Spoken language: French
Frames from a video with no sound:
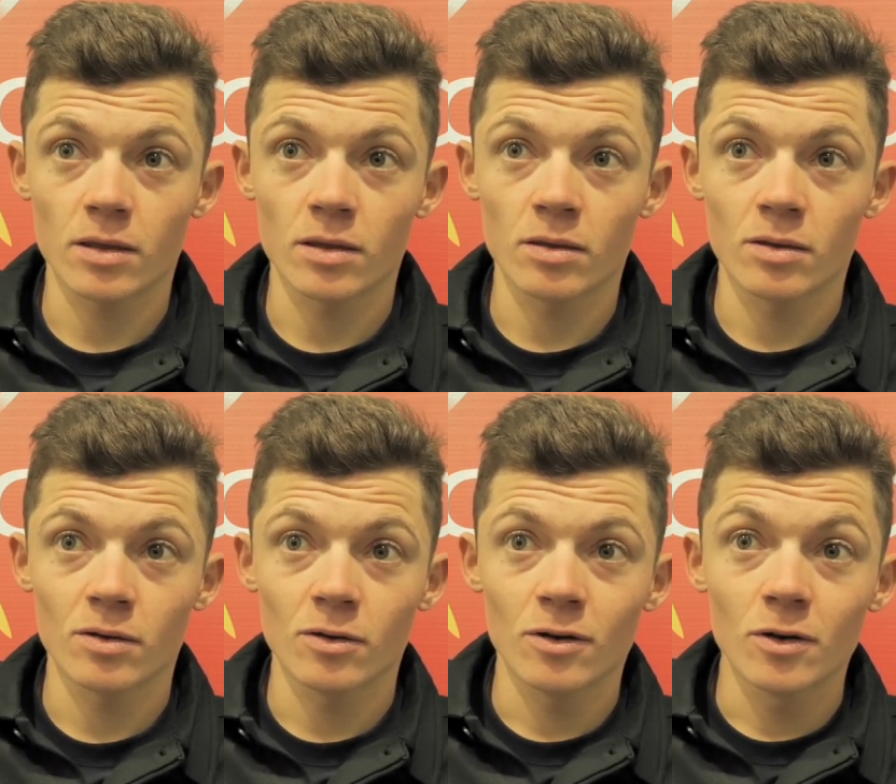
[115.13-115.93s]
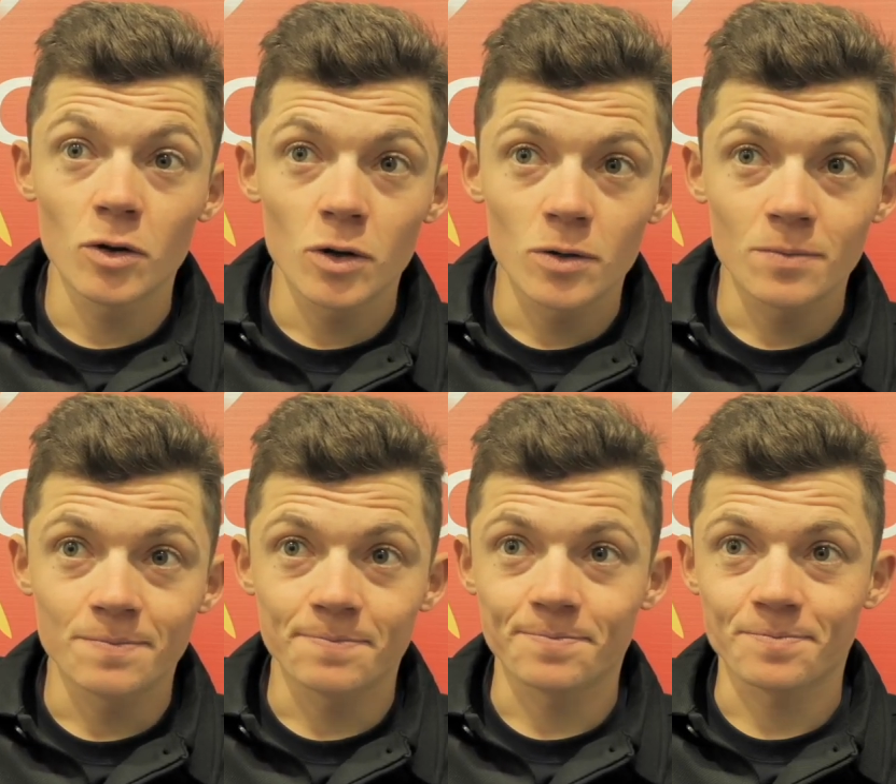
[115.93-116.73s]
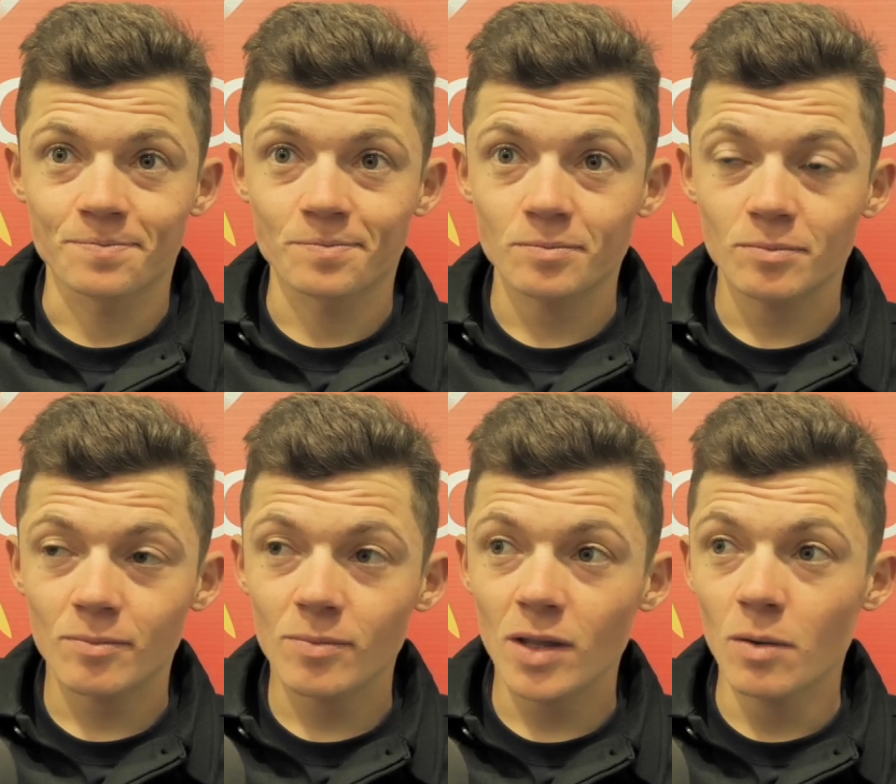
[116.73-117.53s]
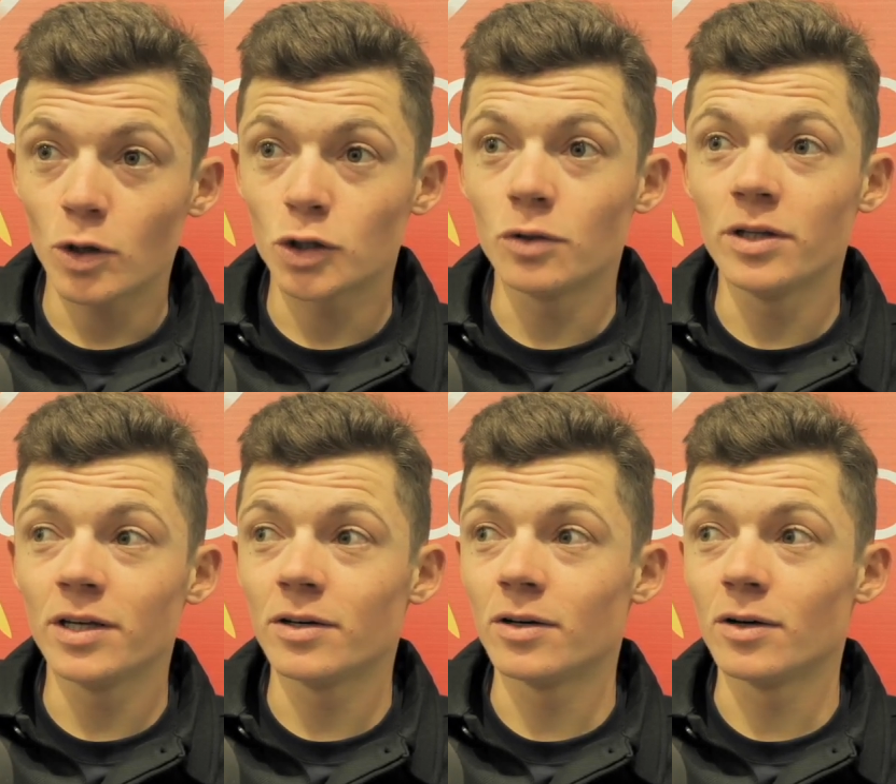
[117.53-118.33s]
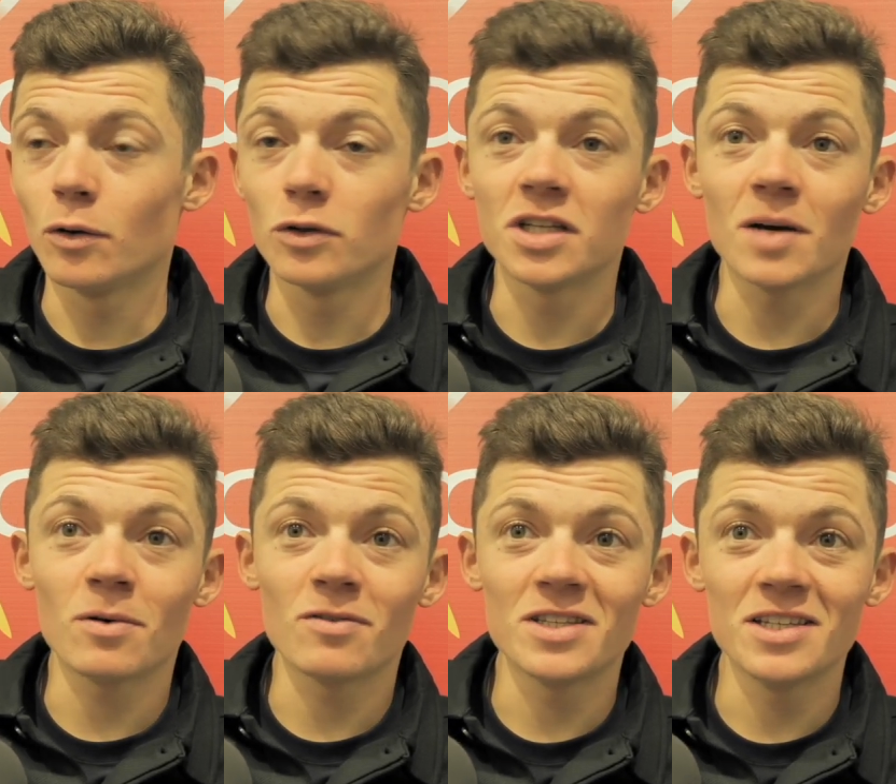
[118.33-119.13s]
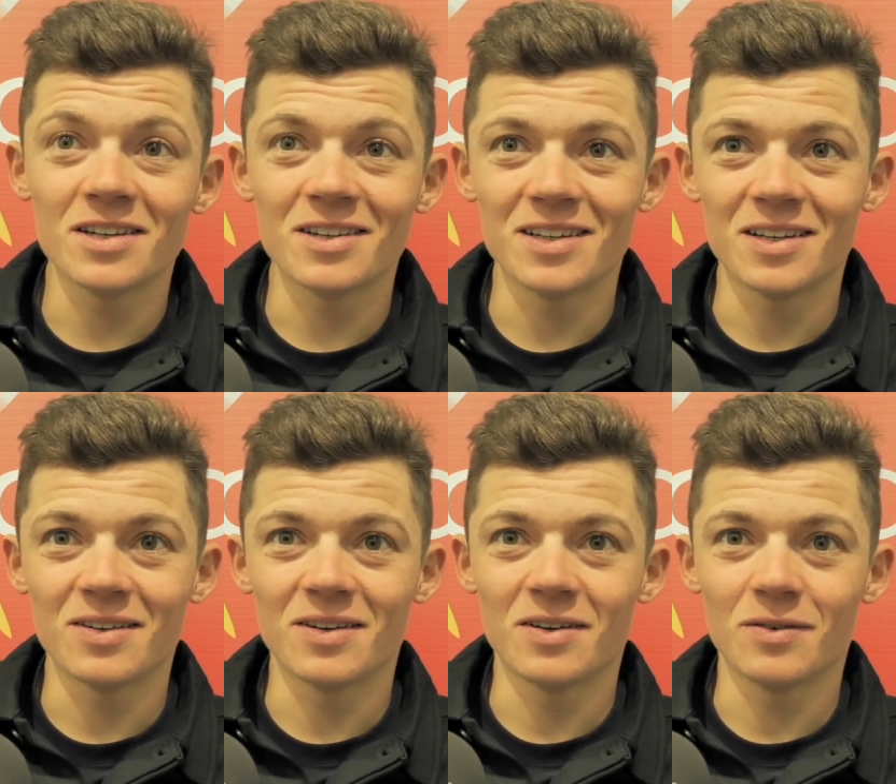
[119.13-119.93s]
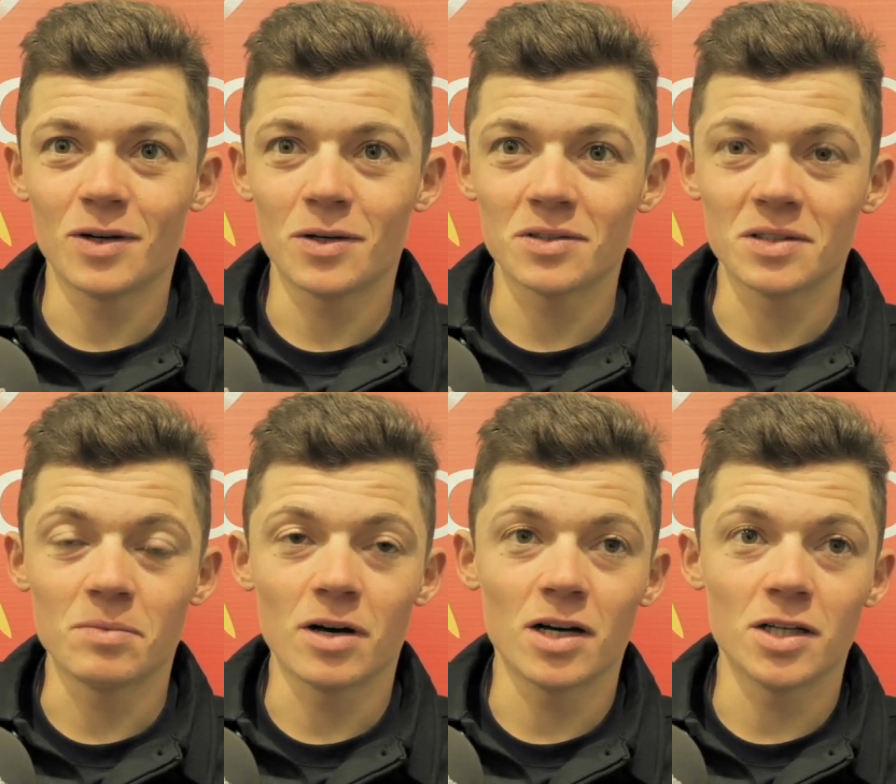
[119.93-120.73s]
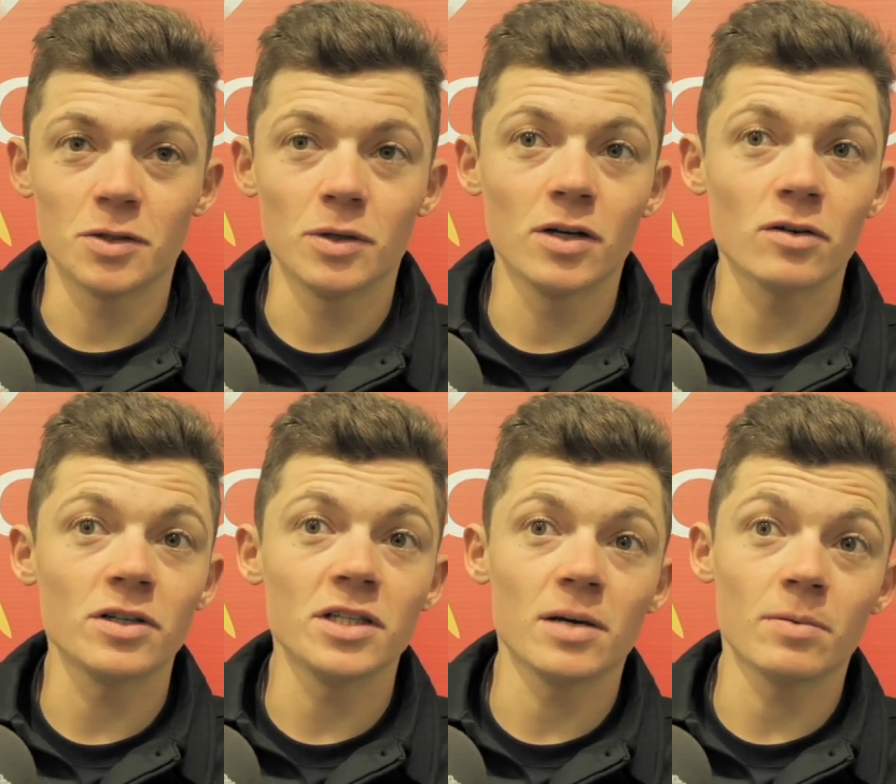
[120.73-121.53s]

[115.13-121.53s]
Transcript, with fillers: vous avez des, un vœu pieux moi je connais euh, grossièrement, on va dire. Euh, voilà, c'est pas. J'ai eu les grandes lignes.